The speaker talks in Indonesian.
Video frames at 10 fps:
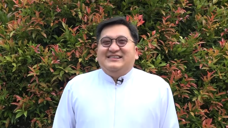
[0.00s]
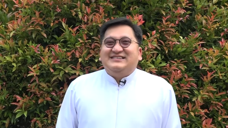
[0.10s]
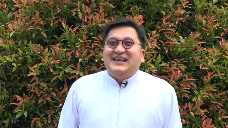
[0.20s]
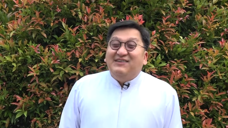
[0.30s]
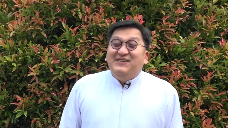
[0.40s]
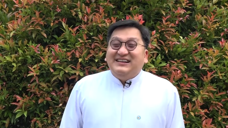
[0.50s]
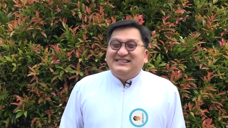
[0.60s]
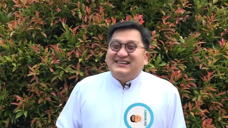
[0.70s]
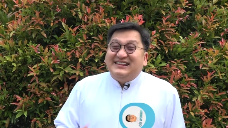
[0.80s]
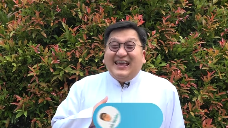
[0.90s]
Sahabat
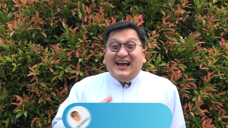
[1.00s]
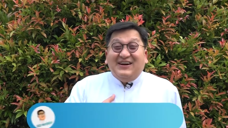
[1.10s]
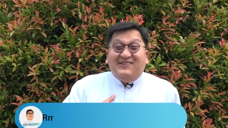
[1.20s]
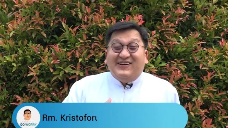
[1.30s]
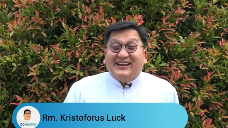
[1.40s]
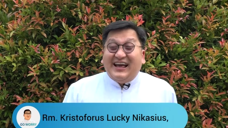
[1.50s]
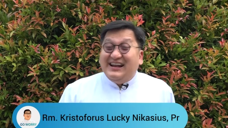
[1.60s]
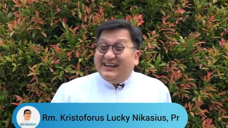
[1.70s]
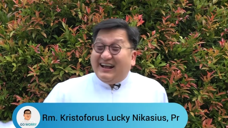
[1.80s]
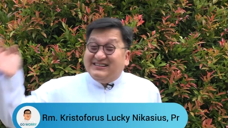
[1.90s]
setia gawar yang
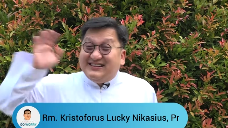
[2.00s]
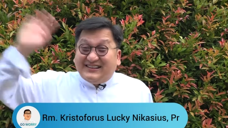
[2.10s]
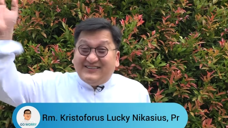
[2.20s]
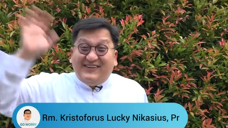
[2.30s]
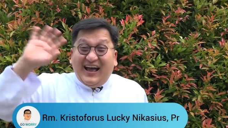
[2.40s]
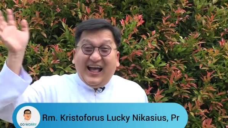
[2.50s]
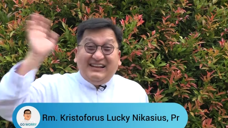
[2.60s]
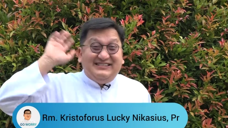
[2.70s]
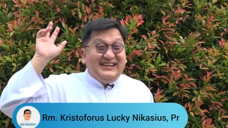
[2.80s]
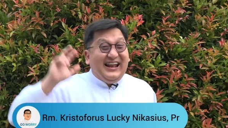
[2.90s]
dikasih
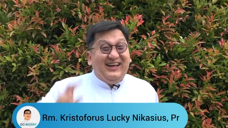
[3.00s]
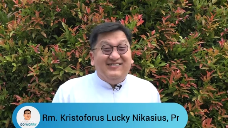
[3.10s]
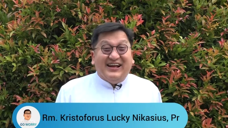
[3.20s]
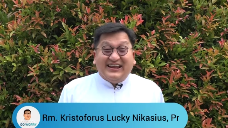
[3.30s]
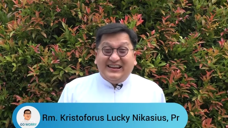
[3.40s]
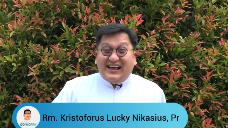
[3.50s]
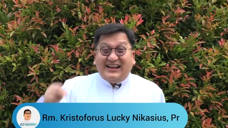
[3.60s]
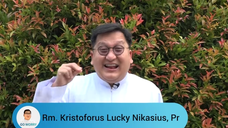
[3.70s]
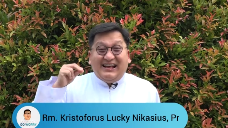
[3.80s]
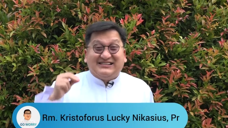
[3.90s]
Tuhan Shalom hari ini
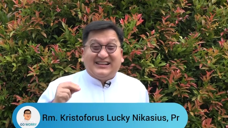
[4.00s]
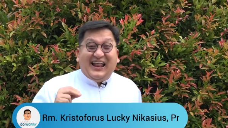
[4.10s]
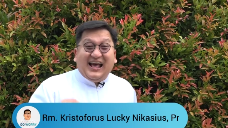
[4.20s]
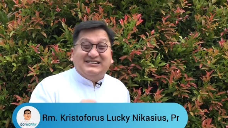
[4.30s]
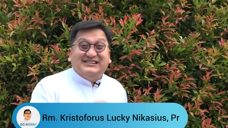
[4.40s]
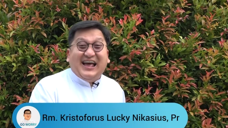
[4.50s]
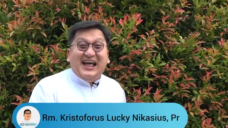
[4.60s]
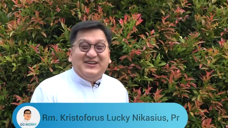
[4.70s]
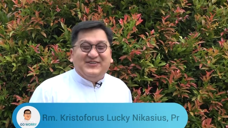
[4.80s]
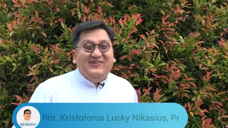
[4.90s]
adalah
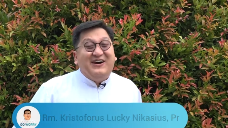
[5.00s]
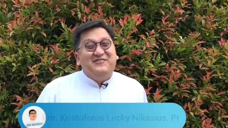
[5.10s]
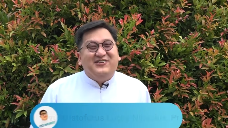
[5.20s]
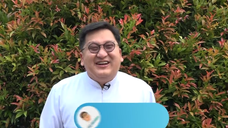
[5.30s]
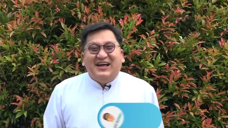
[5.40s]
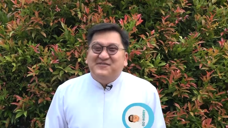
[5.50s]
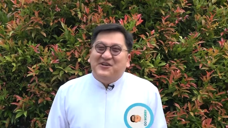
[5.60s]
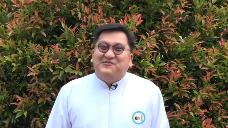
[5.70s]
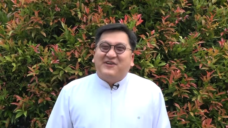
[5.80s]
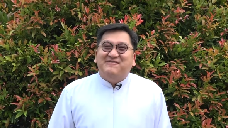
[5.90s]
Selasa 26
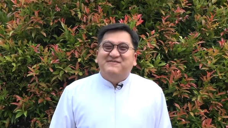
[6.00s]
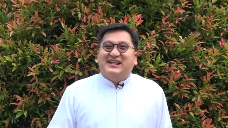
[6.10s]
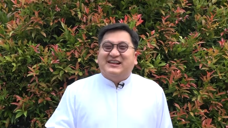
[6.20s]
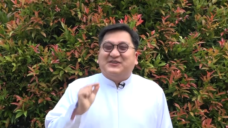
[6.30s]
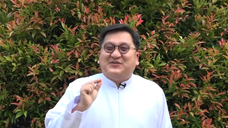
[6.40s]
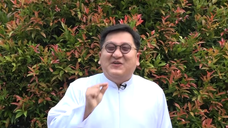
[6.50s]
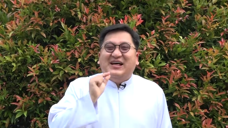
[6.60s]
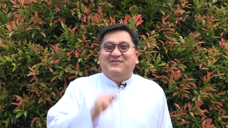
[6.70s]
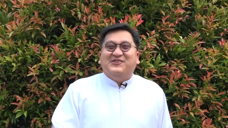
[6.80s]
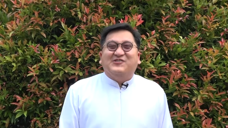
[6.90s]
November
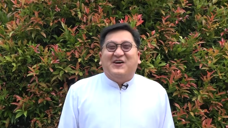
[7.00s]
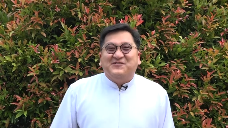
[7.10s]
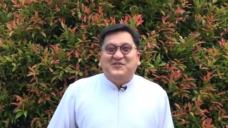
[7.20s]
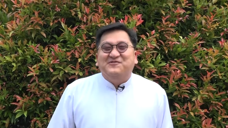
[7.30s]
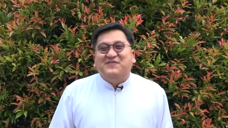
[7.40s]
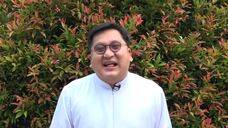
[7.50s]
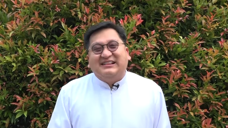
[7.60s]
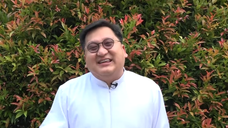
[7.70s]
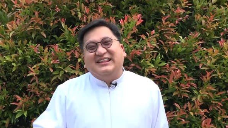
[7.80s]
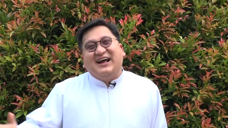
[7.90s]

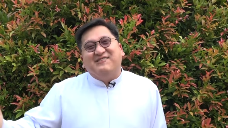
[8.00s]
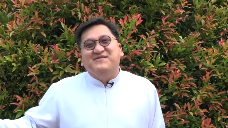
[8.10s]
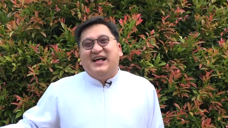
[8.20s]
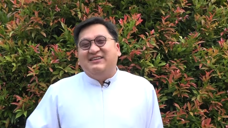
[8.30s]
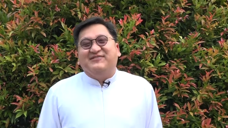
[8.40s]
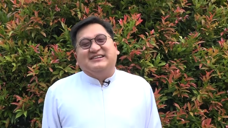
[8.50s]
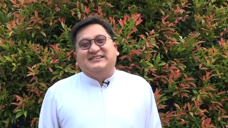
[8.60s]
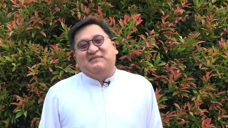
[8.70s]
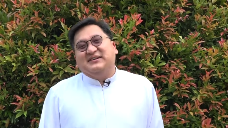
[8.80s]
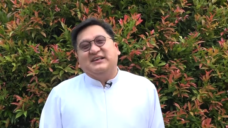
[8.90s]
2024 Kita kembali
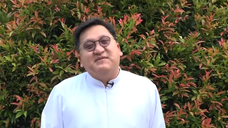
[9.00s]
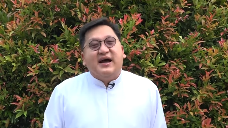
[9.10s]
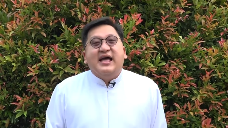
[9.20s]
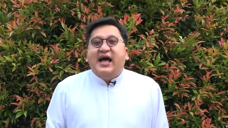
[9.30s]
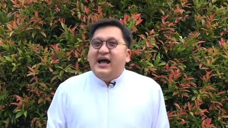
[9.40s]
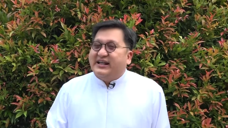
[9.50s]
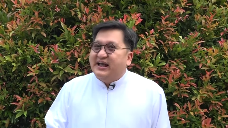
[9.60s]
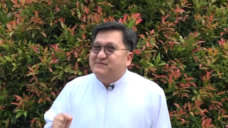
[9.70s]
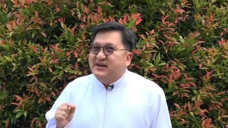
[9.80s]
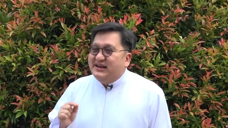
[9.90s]
bersama-sama
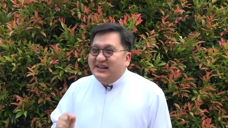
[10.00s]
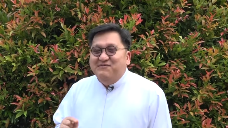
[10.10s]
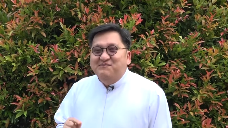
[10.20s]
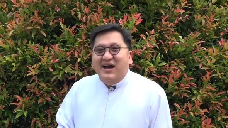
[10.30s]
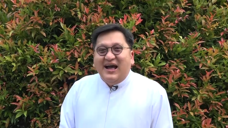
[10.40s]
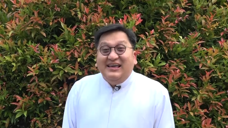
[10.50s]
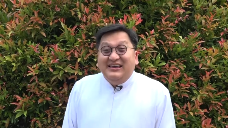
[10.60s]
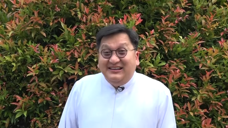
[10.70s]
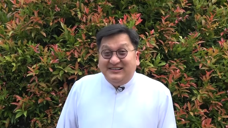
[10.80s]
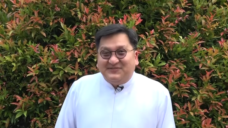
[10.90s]
akan menimba
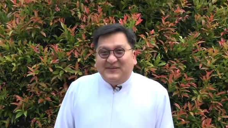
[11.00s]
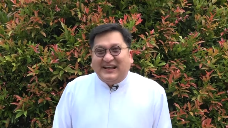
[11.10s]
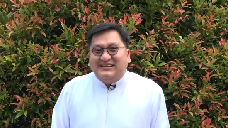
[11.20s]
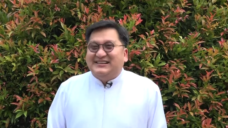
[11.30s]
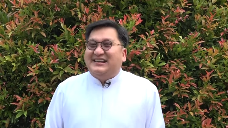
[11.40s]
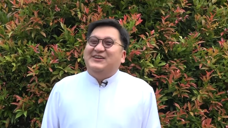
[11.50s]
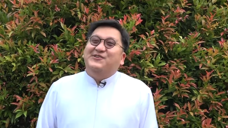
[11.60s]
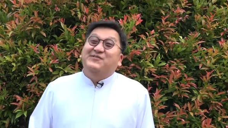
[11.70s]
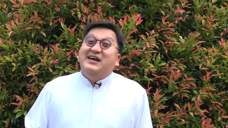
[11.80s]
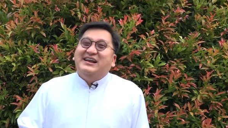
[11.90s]
inspirasi hidup